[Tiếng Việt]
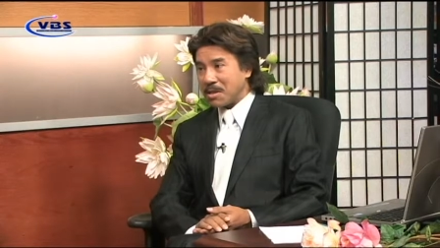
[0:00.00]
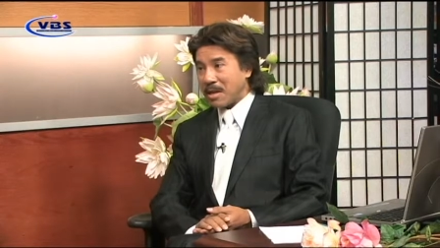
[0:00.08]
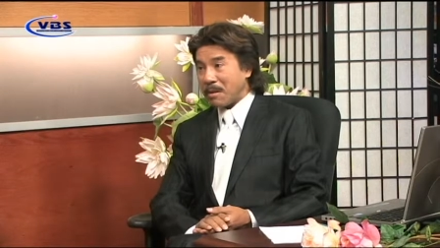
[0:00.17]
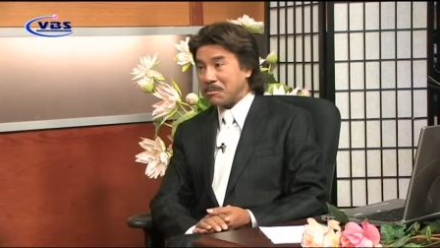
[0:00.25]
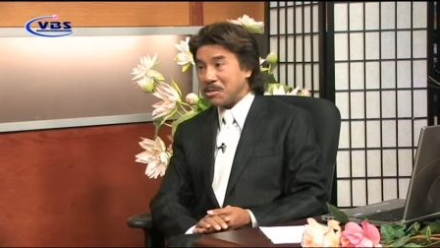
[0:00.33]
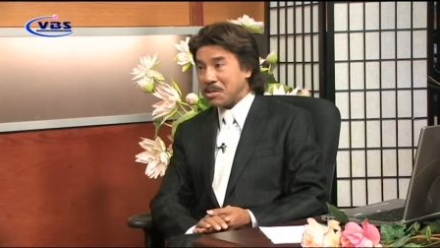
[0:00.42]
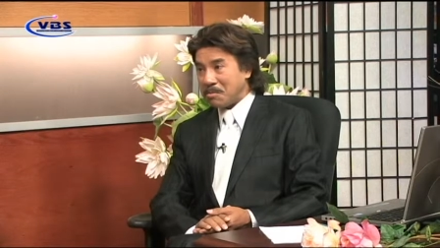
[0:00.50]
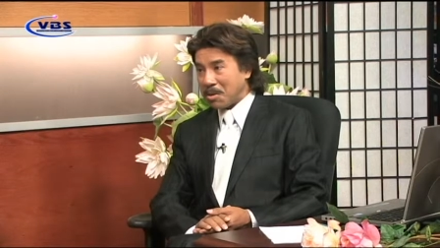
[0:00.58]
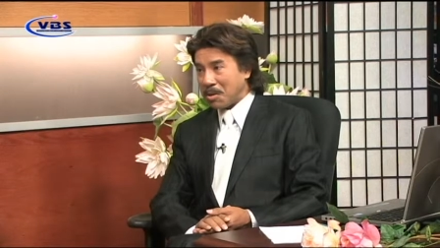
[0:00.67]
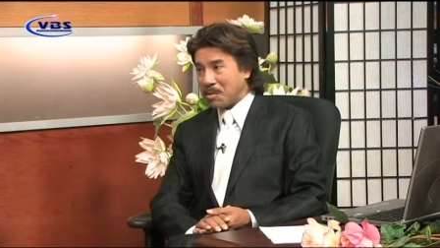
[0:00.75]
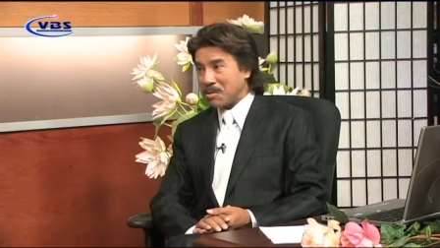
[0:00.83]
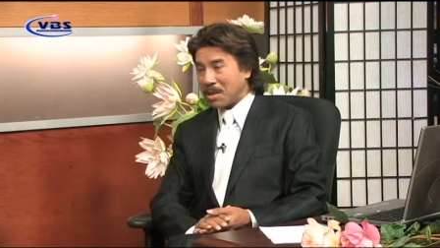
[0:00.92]
là em tìm yeah.
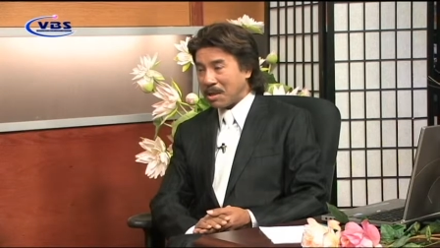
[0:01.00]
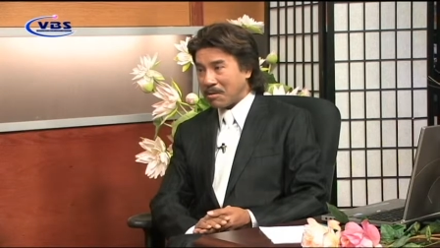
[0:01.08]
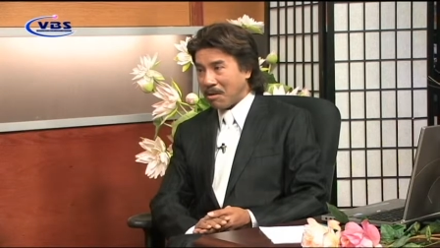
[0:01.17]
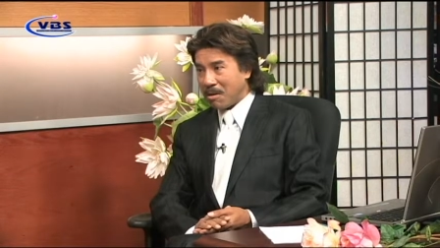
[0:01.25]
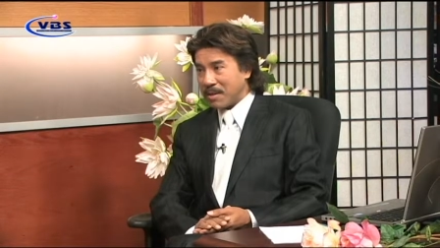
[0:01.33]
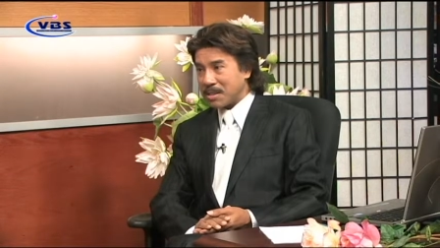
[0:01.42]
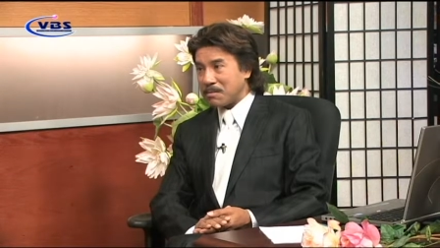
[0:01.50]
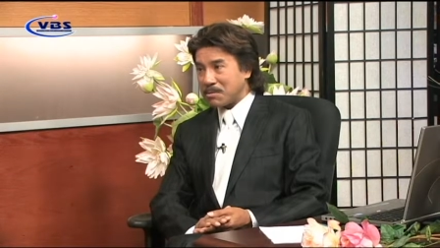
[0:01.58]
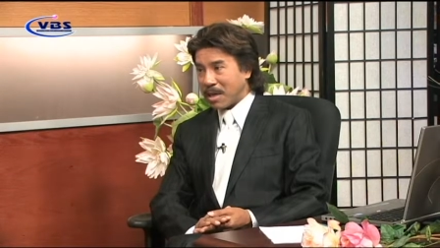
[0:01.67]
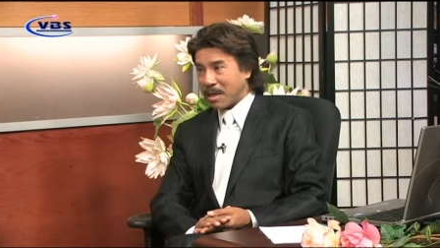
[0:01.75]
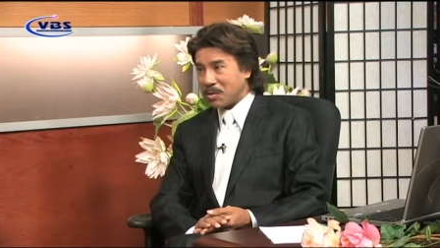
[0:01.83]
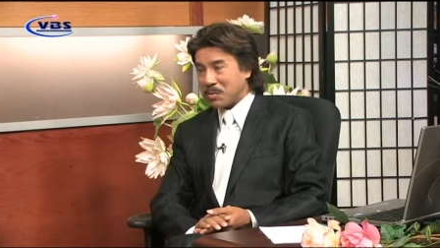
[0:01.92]
hiểu dạ. rất là rõ cái tâm
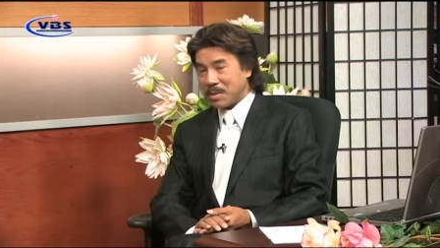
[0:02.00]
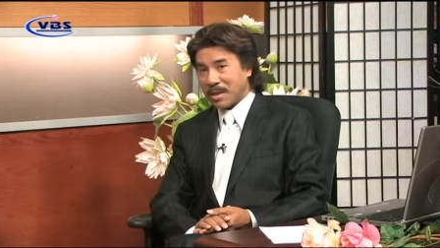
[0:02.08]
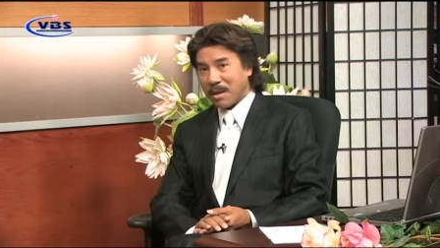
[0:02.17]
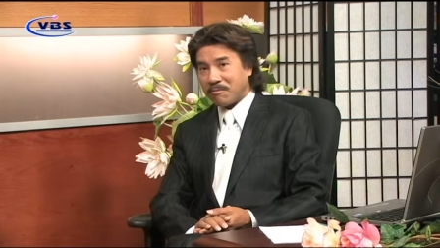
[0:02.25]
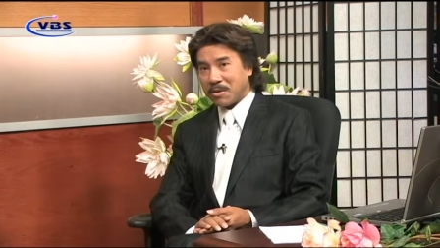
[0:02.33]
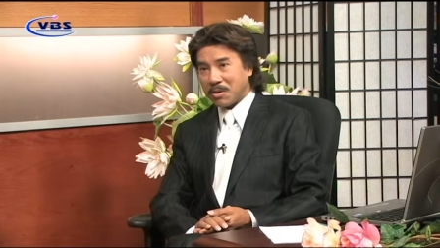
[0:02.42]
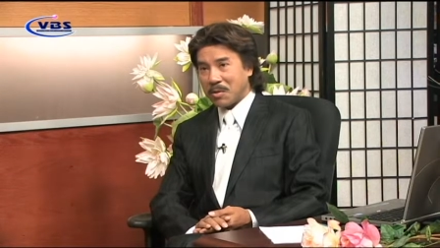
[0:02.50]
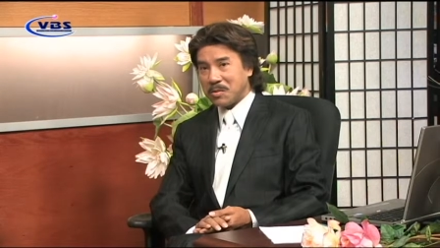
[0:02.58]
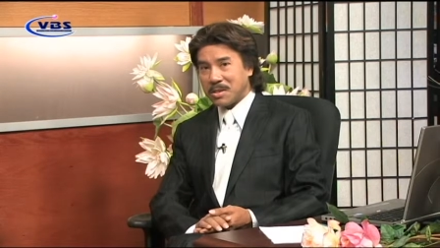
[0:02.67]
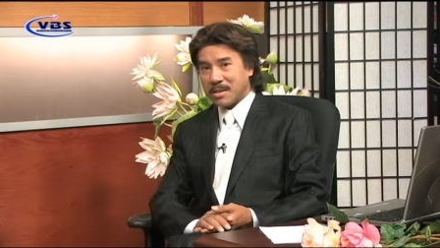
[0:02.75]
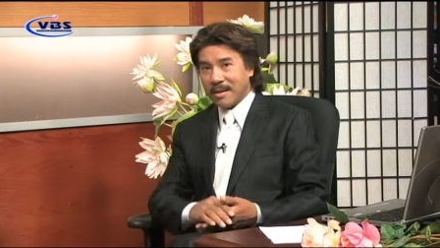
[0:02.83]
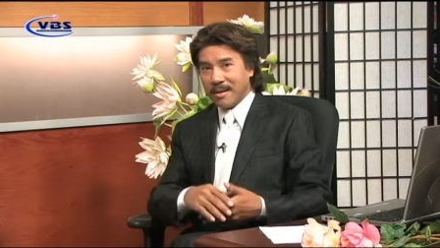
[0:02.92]
trạng cũng như là em phải hiểu
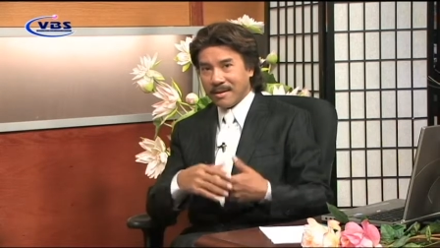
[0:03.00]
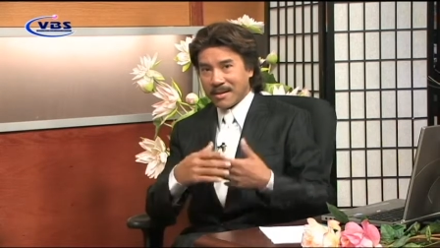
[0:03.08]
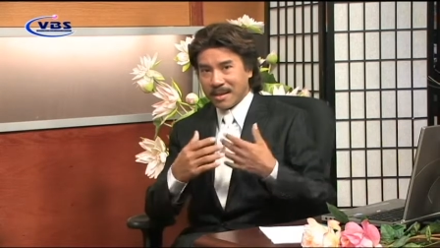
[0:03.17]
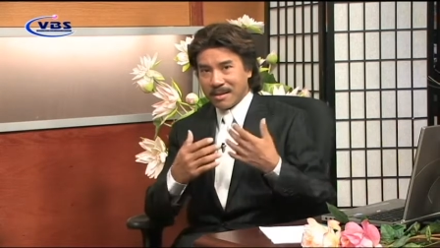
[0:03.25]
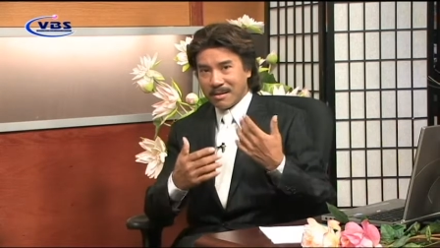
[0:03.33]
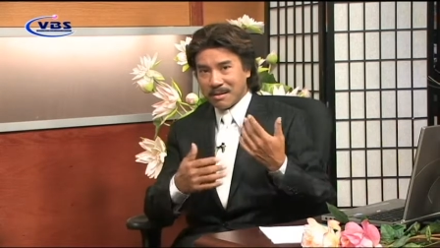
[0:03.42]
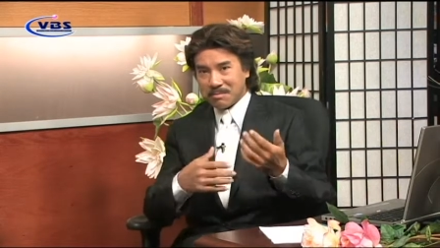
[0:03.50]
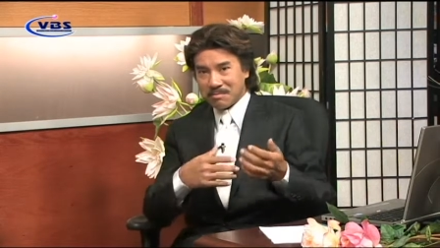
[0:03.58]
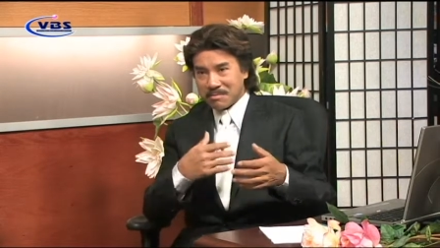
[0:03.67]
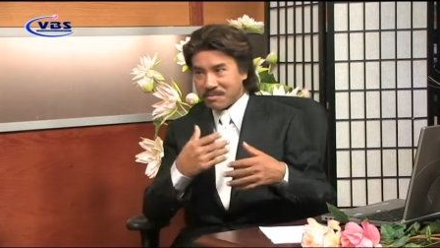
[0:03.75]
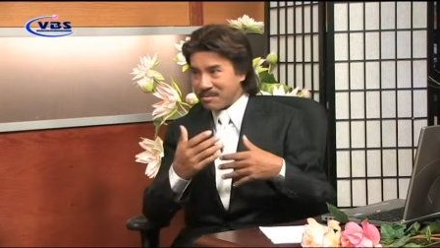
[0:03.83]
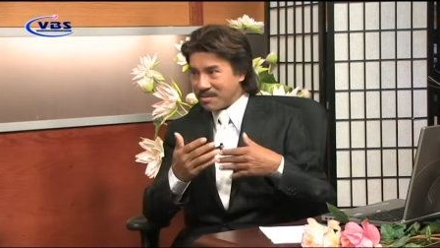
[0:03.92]
được cái
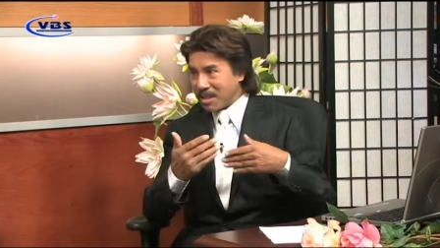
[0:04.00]
um,